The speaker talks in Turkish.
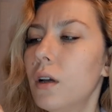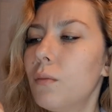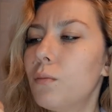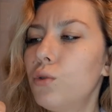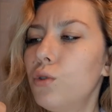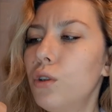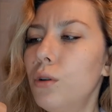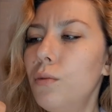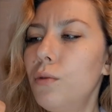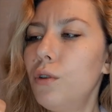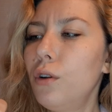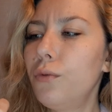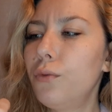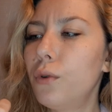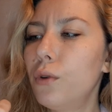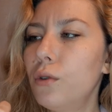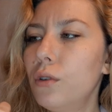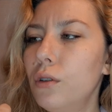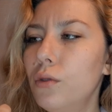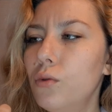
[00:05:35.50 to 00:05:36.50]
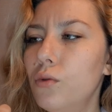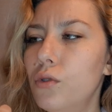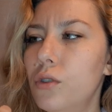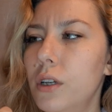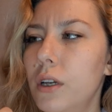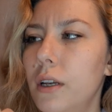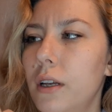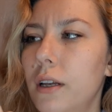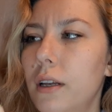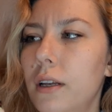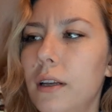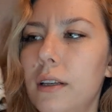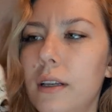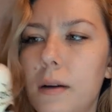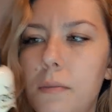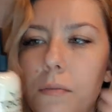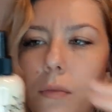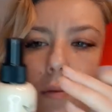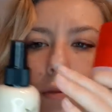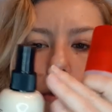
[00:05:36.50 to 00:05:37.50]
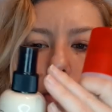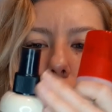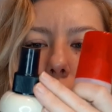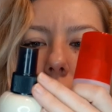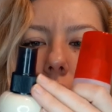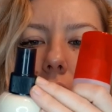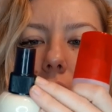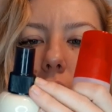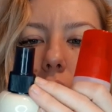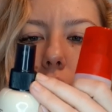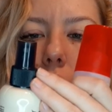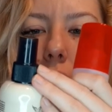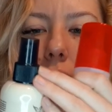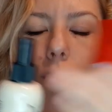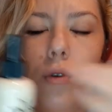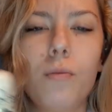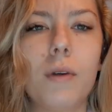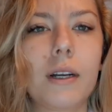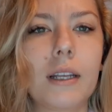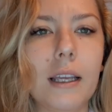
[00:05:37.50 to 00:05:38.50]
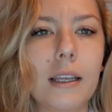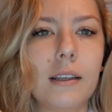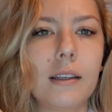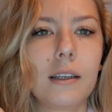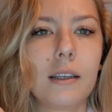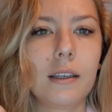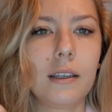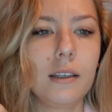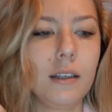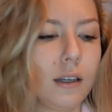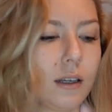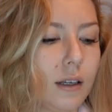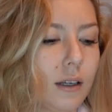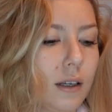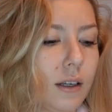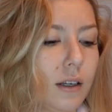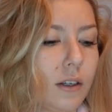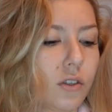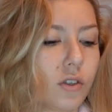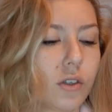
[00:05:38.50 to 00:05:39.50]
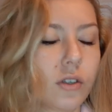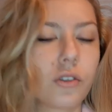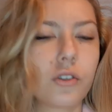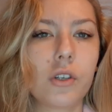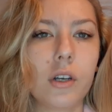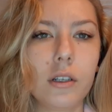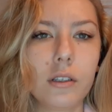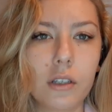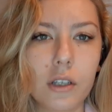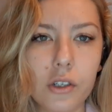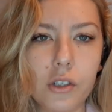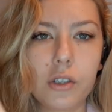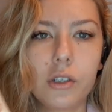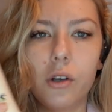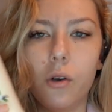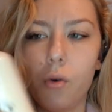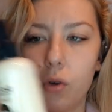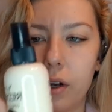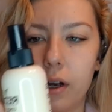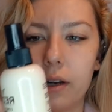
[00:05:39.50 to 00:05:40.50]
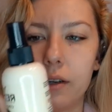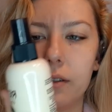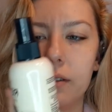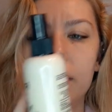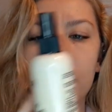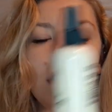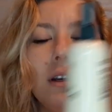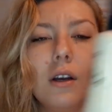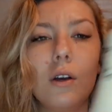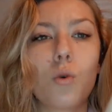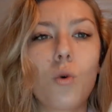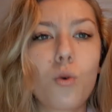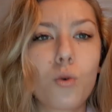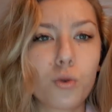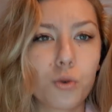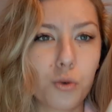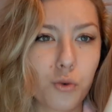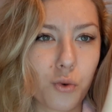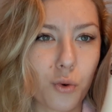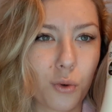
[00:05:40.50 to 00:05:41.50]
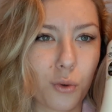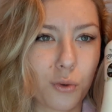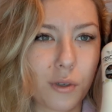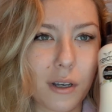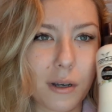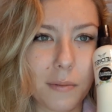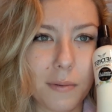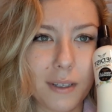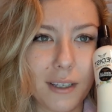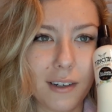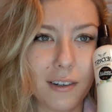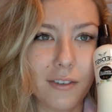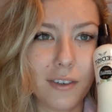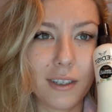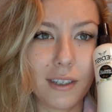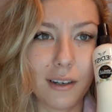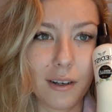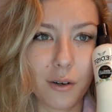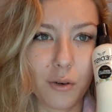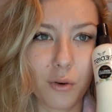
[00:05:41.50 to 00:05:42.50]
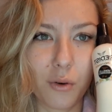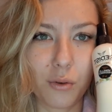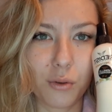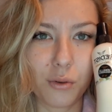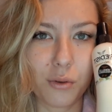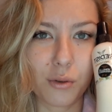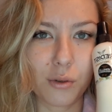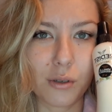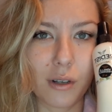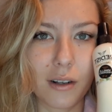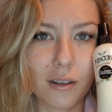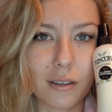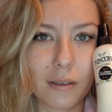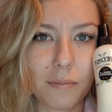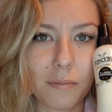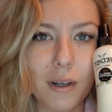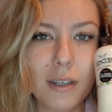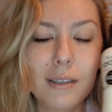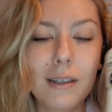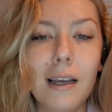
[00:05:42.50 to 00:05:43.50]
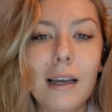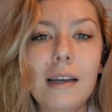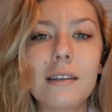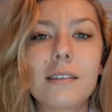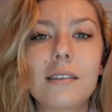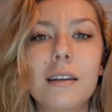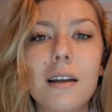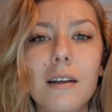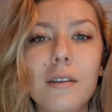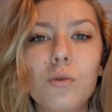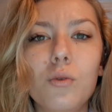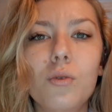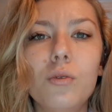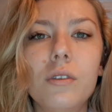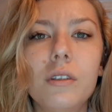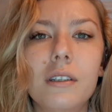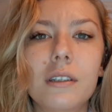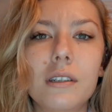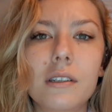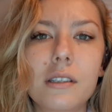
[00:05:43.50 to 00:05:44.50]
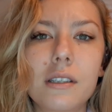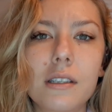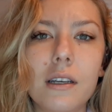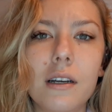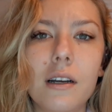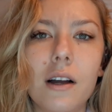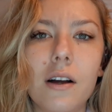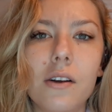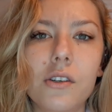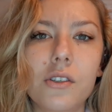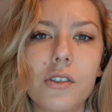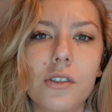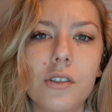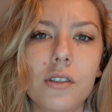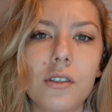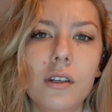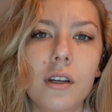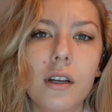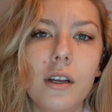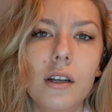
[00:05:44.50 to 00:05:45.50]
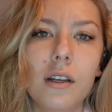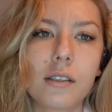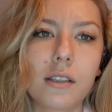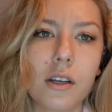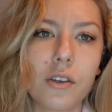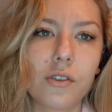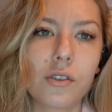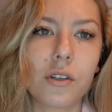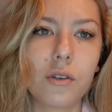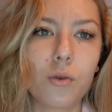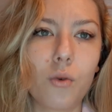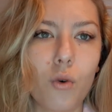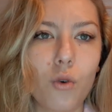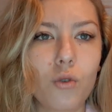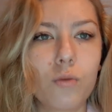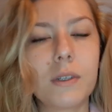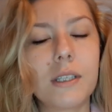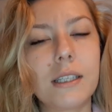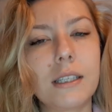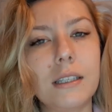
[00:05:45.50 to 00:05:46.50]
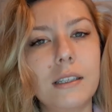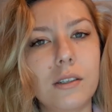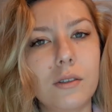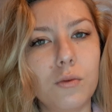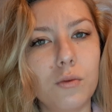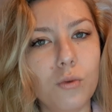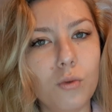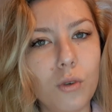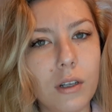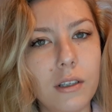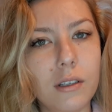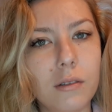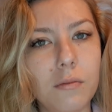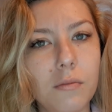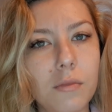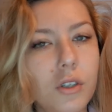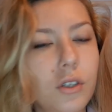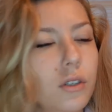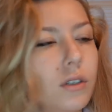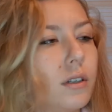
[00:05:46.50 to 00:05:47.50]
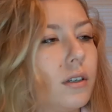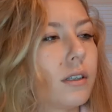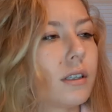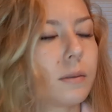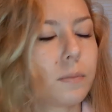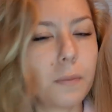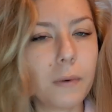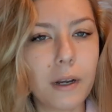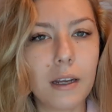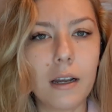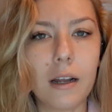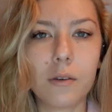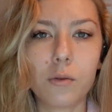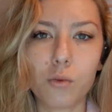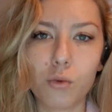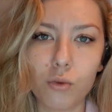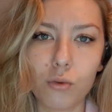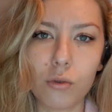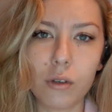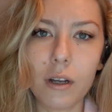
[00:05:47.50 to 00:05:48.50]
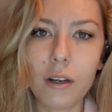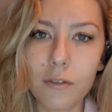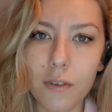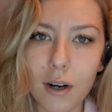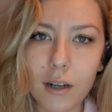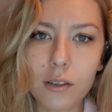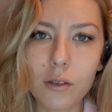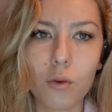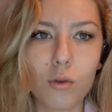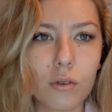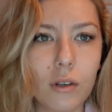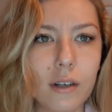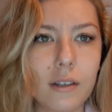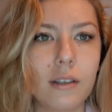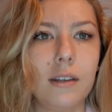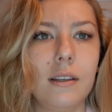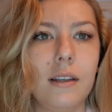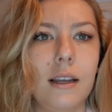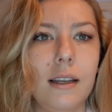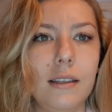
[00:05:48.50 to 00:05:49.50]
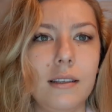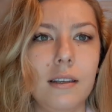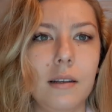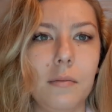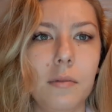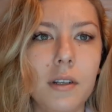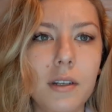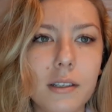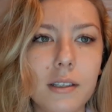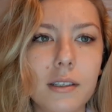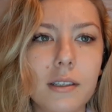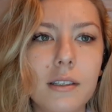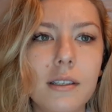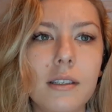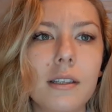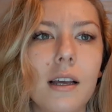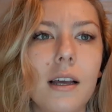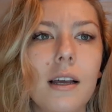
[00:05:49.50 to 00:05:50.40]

Bunu da böyle fönden önce e, yapmamı söyledi. Kuaför marketteki çalışan kişi önerdi. Kokusu çok güzel bir kere vanilya kokulusunu aldım ben. Trend yolda da ısıya karşı saçları koruması için üretilmiş e, spreyler, ürünler var. Onlardan da edinebilirsiniz.